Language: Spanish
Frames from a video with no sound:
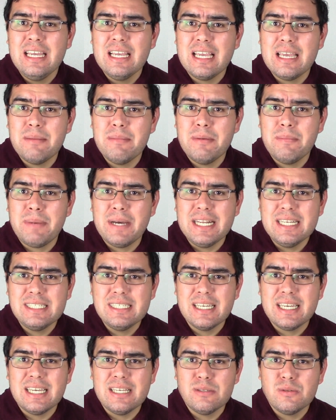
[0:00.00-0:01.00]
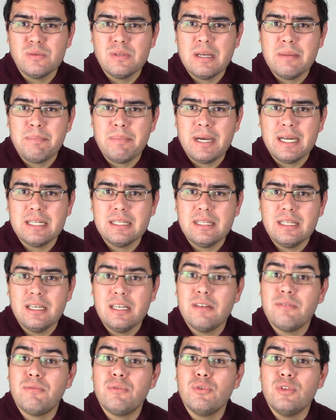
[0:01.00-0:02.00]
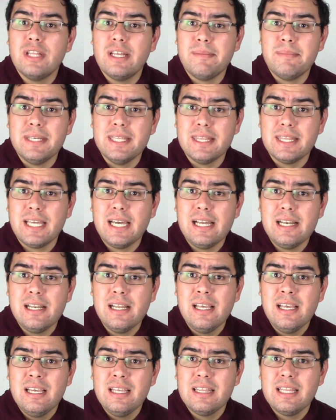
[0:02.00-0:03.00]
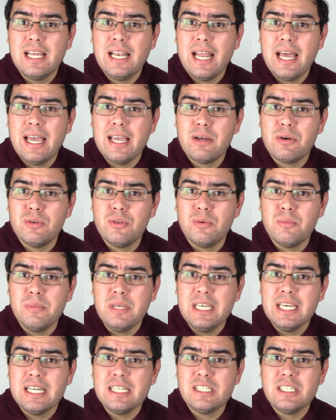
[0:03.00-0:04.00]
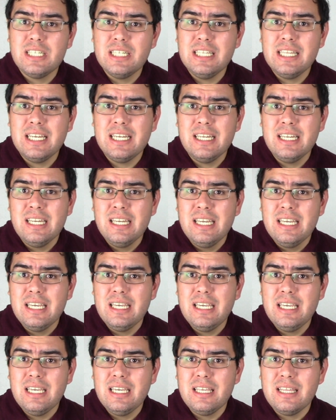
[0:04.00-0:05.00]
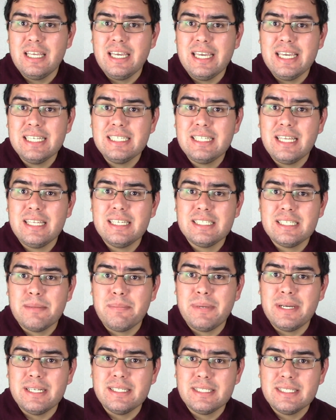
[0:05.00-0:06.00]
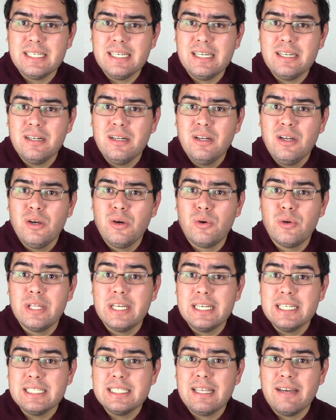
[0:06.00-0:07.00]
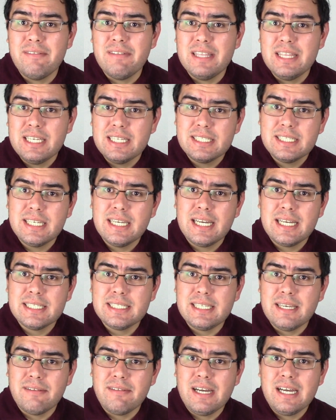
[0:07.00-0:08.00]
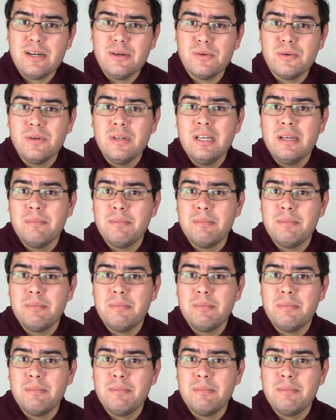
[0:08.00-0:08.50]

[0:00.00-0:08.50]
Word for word: que me parece que es una parte fundamental de la economía china y de esta desaparecer o de esta venirse hacia abajo,